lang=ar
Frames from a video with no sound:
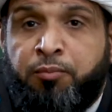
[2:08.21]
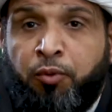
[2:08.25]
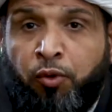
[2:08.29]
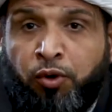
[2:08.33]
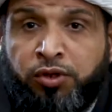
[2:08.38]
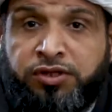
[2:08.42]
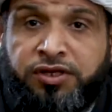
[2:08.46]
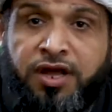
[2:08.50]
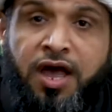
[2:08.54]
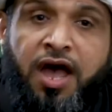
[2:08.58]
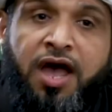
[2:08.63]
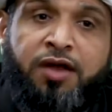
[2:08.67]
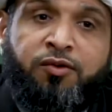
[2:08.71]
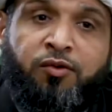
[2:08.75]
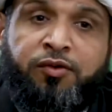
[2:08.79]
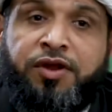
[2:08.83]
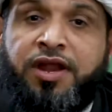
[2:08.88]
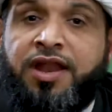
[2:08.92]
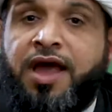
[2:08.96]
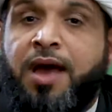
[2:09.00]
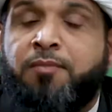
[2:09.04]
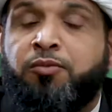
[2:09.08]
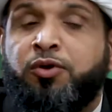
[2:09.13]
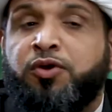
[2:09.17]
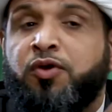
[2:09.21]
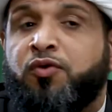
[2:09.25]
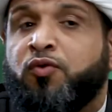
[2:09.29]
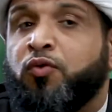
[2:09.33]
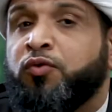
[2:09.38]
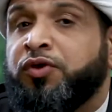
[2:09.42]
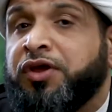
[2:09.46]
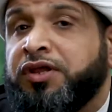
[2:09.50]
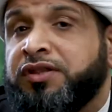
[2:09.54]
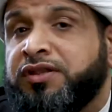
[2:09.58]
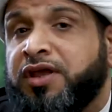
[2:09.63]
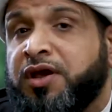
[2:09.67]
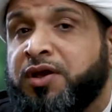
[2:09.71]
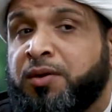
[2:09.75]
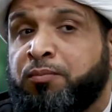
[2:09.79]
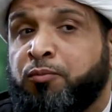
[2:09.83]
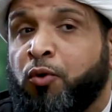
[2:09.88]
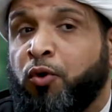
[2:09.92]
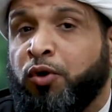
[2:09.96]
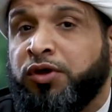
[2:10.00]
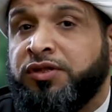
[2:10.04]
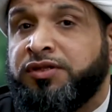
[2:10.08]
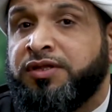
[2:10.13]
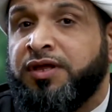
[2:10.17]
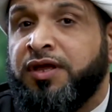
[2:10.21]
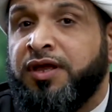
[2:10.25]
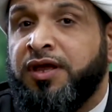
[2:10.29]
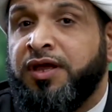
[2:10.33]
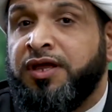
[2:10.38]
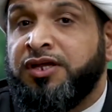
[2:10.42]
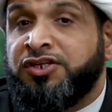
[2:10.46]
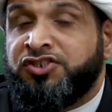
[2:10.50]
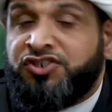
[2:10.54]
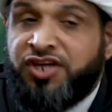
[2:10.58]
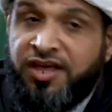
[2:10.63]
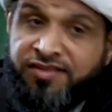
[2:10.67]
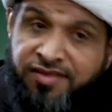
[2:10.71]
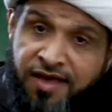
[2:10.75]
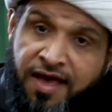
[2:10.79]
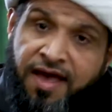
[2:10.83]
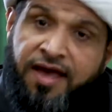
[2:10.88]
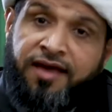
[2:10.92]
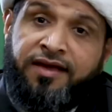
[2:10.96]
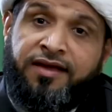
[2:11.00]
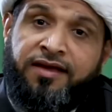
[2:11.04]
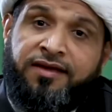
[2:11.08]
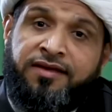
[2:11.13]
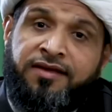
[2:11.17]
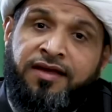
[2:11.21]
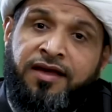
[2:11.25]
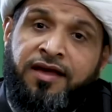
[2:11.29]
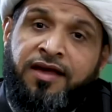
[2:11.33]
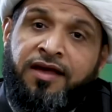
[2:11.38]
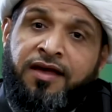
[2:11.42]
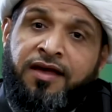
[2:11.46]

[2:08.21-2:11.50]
بعد قانوني لابد يكون عندك بعد جزائي